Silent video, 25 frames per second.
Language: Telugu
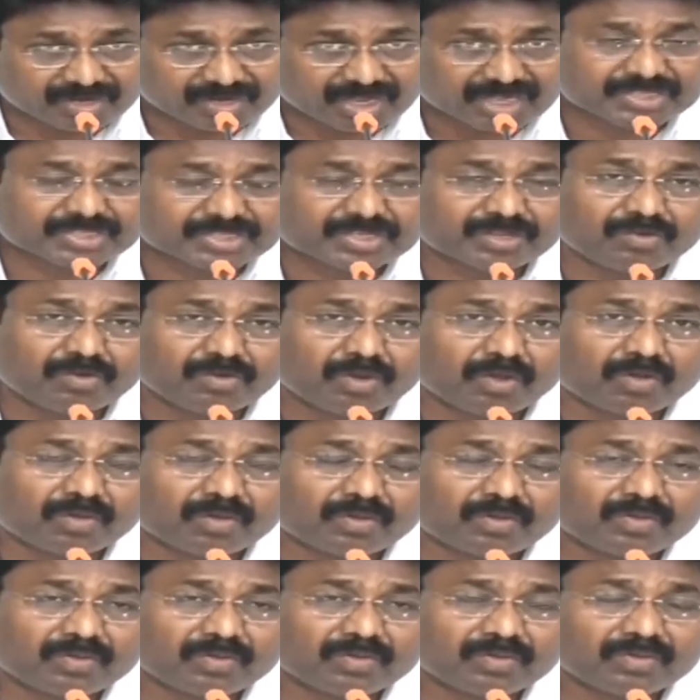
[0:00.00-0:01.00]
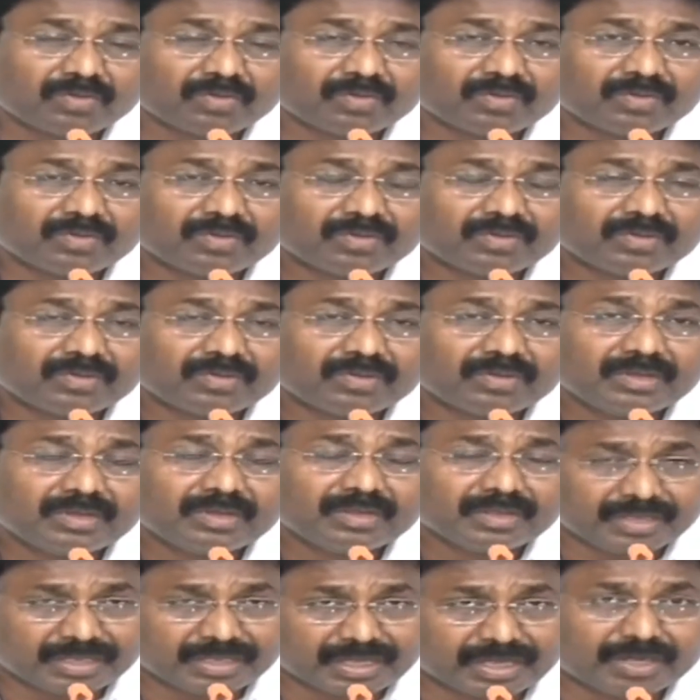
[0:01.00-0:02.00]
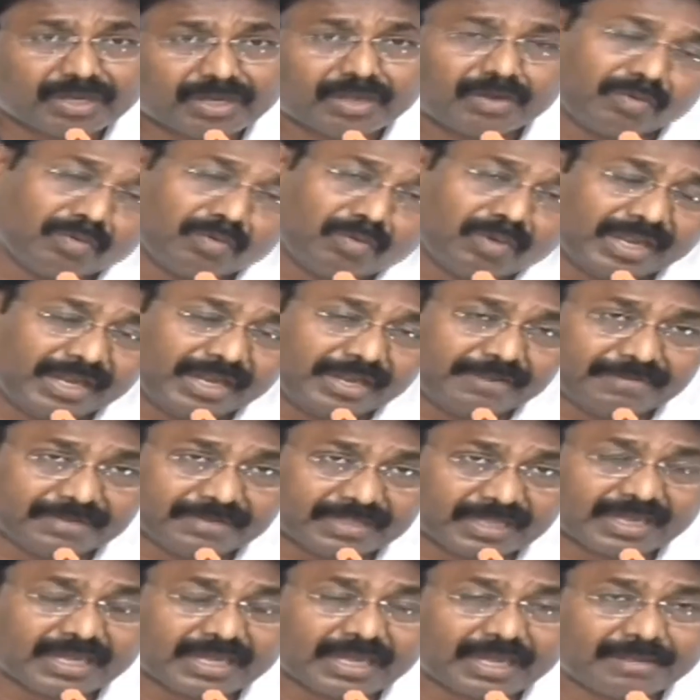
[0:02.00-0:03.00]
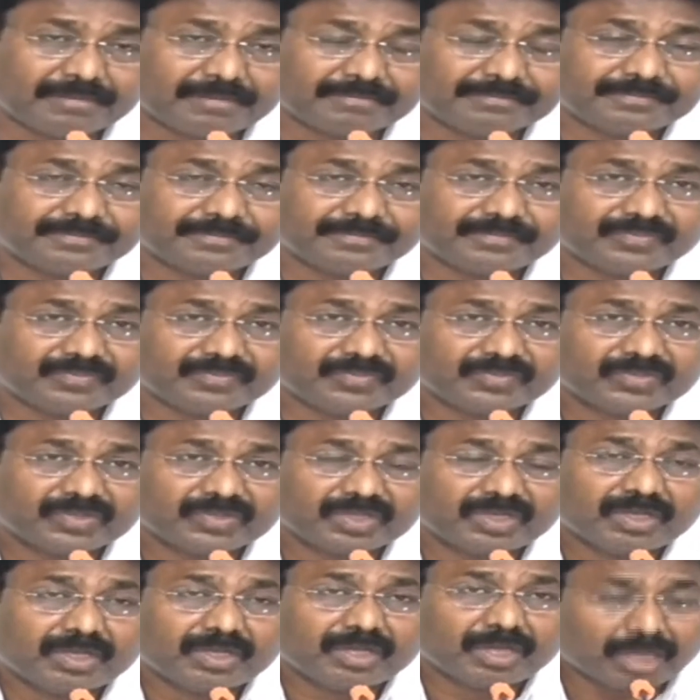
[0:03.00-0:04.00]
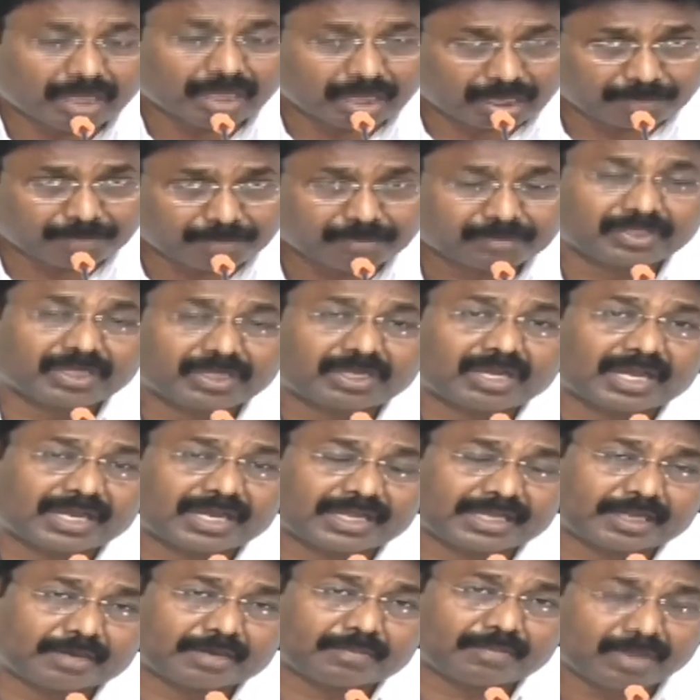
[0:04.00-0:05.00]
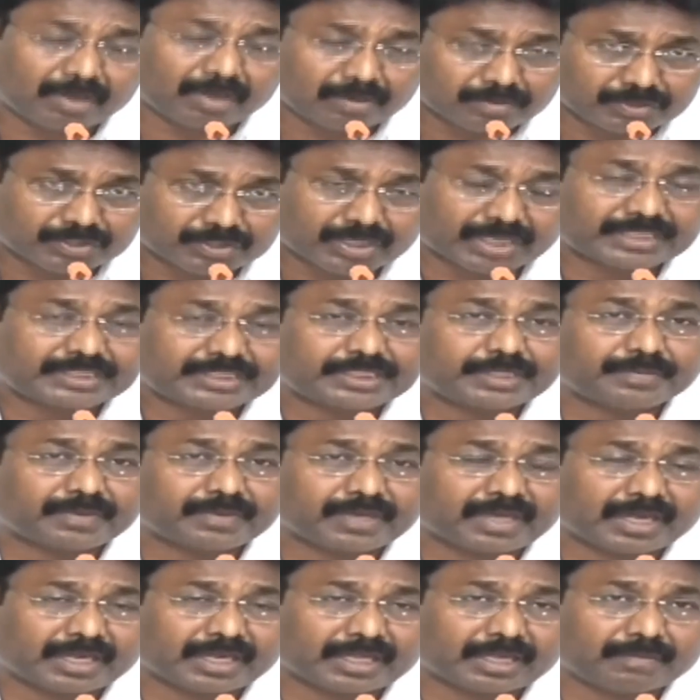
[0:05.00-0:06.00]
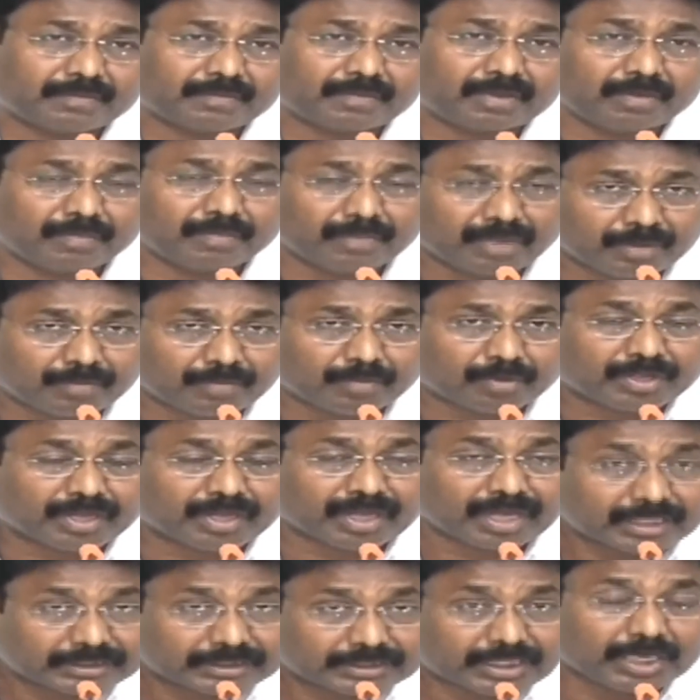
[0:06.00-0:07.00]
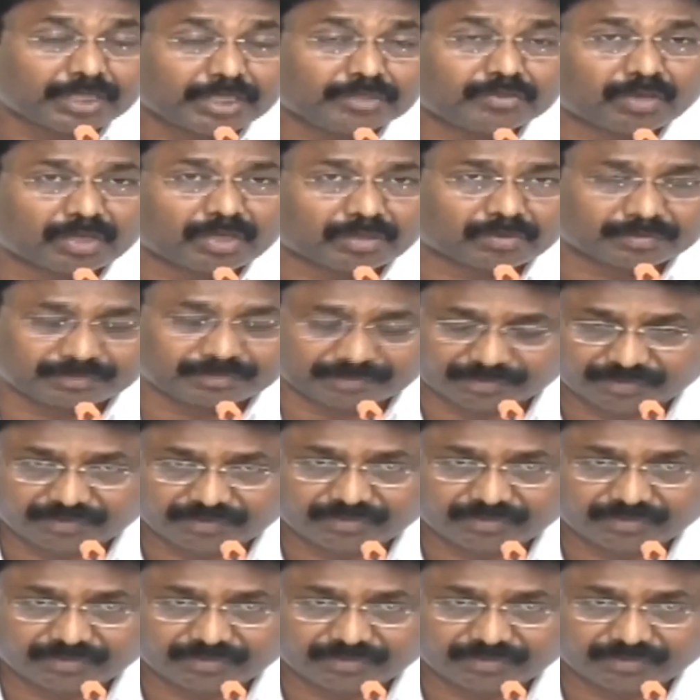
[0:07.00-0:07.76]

రాష్ట్రంలో ఎన్ననూ లేని విధంగా అభివృద్ధి కార్యక్రమాలు సంక్షేమ కార్యక్రమాలు మరి ముఖ్యంగా దళితులకు